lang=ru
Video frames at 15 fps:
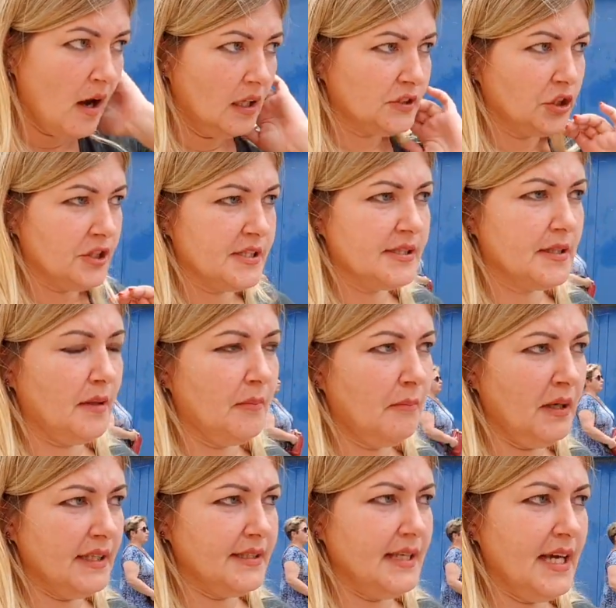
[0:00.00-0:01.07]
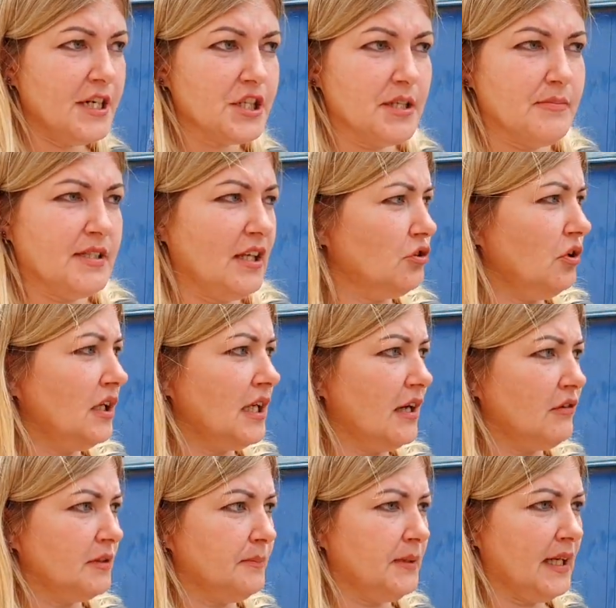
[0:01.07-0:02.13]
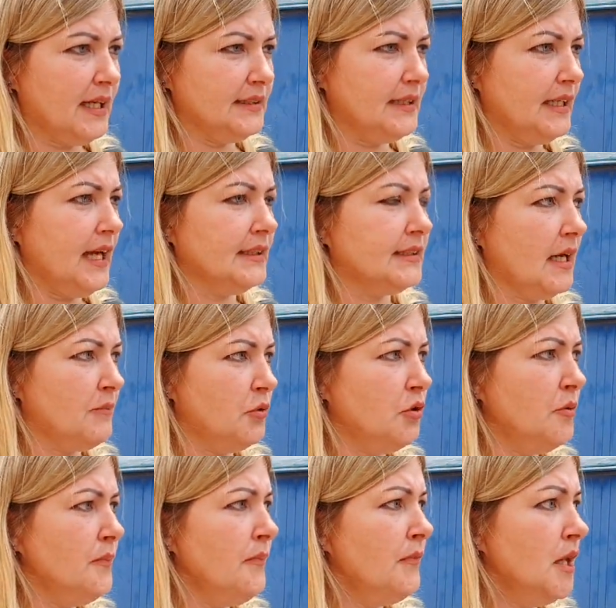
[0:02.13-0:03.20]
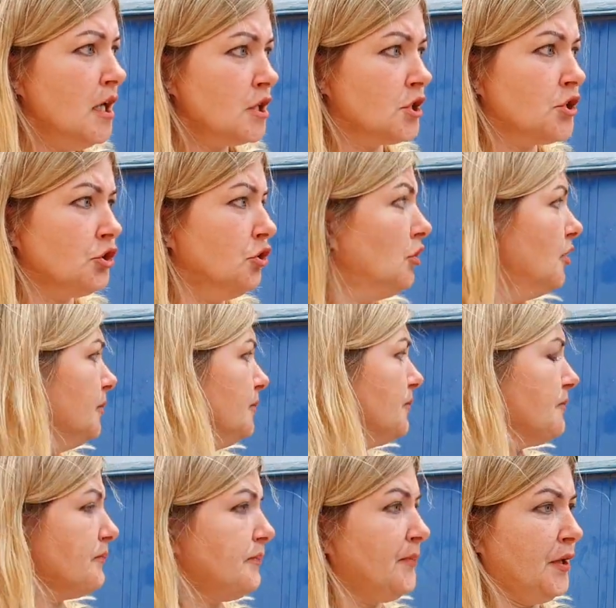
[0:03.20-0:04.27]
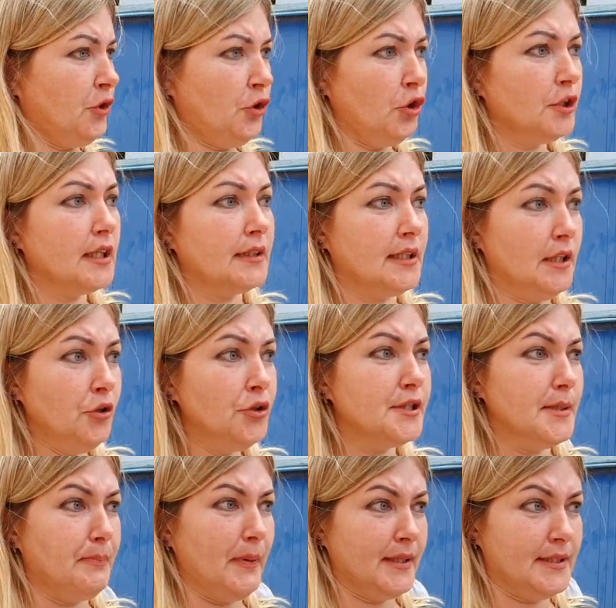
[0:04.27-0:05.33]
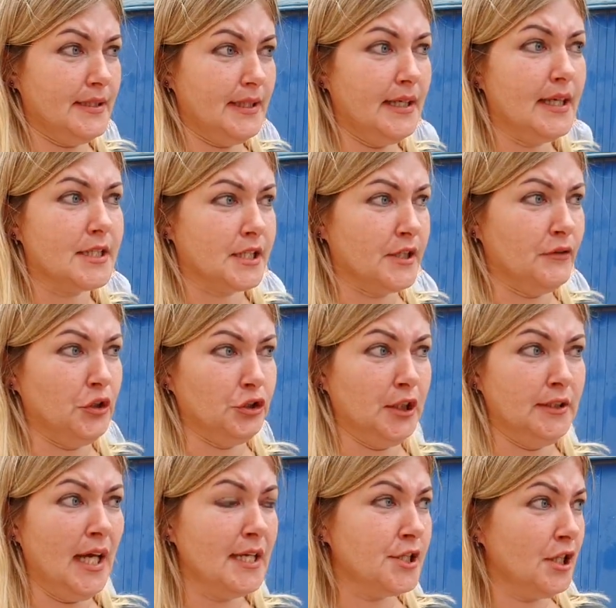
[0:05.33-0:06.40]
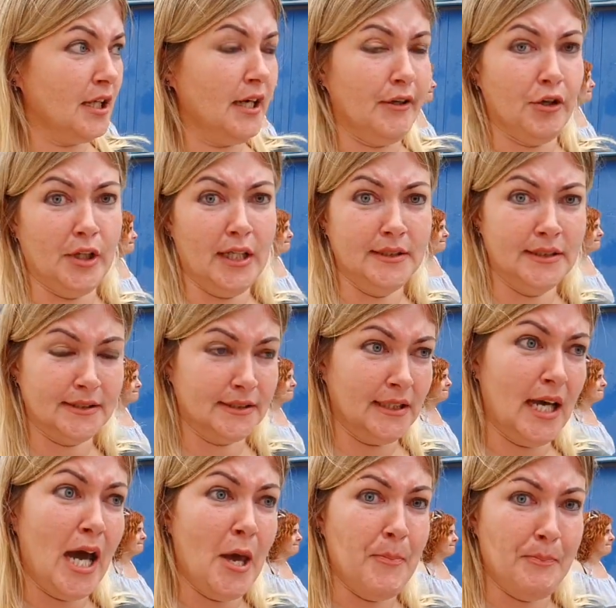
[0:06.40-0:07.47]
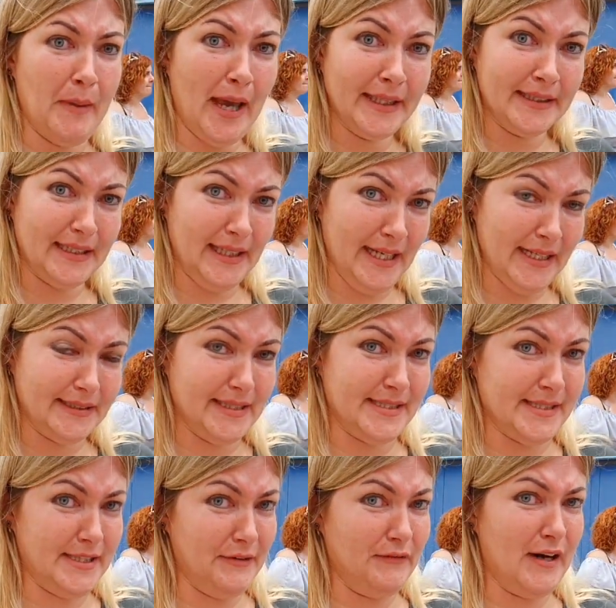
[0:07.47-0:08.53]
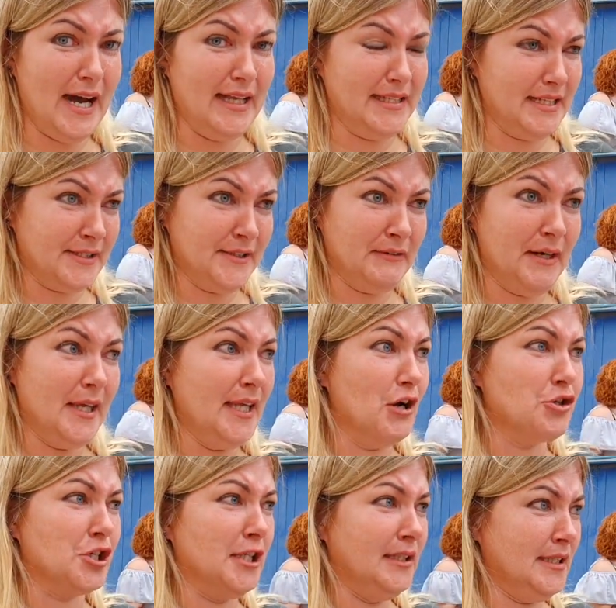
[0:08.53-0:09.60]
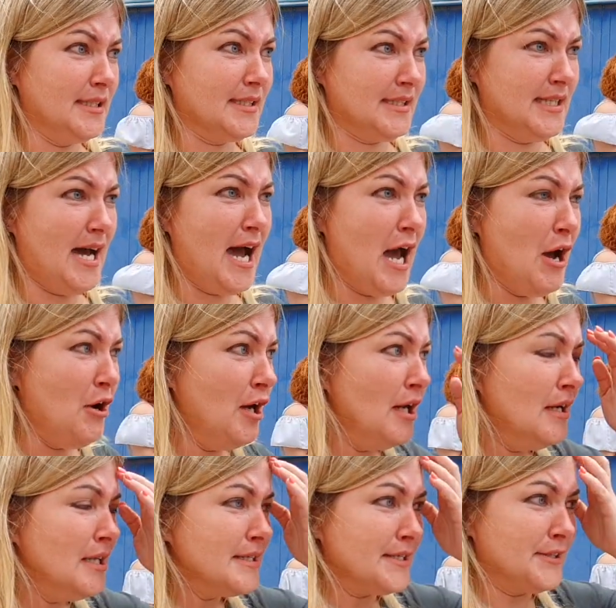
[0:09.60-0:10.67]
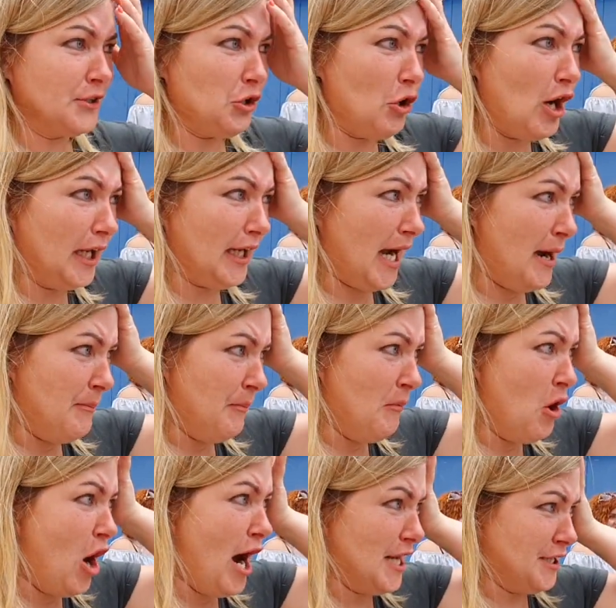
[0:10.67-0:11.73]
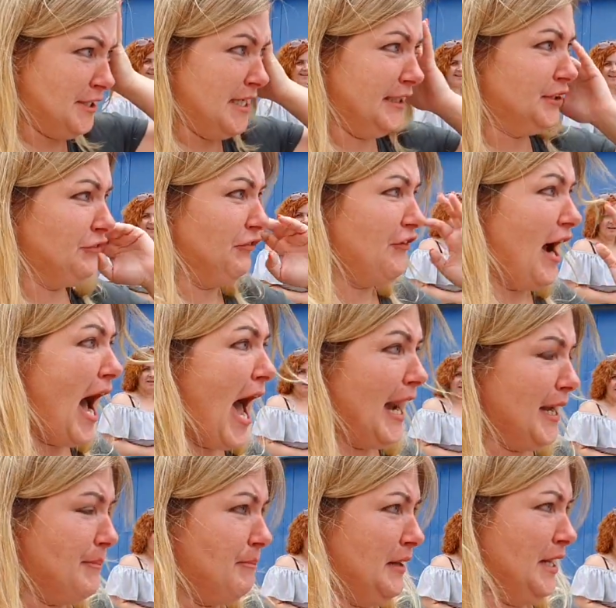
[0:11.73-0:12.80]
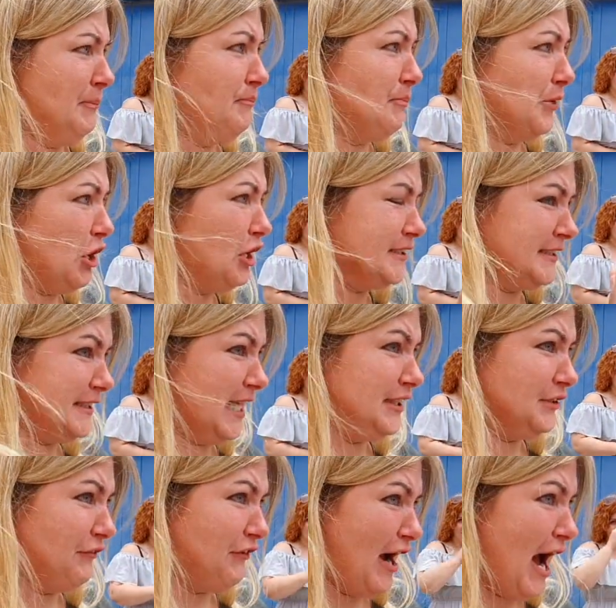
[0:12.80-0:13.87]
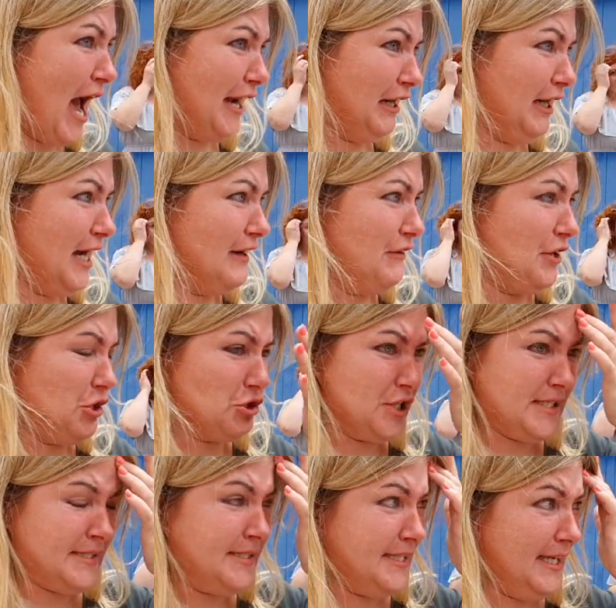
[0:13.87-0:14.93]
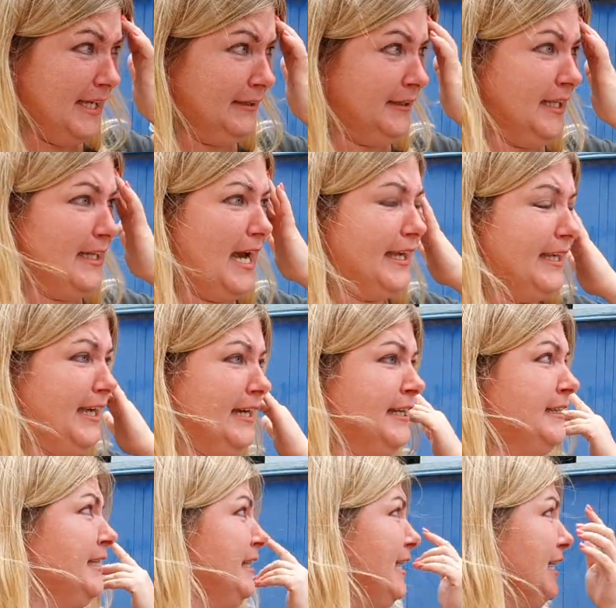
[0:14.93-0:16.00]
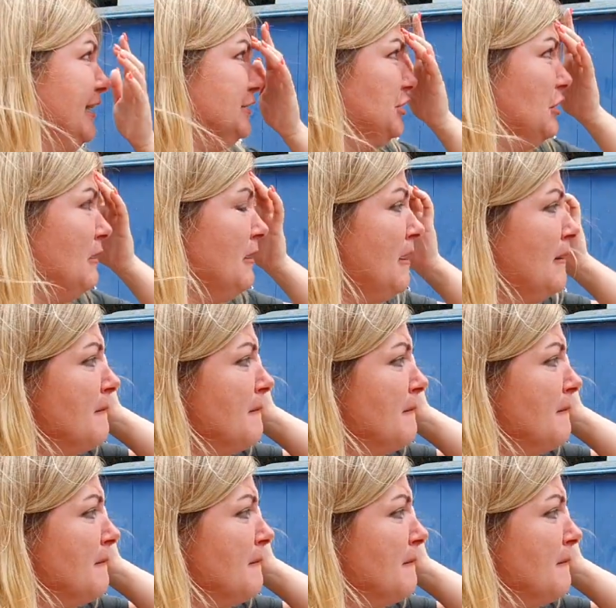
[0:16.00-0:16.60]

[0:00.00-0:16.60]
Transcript: То есть мы держимся только вот благодаря тому, что Приходят люди, поддерживают. Иначе, говорю, я не знаю. Пять лет издевательства, я уже не знаю. Сколько можно, твари, блин, просто твари, говорю. Уже сил никаких нету.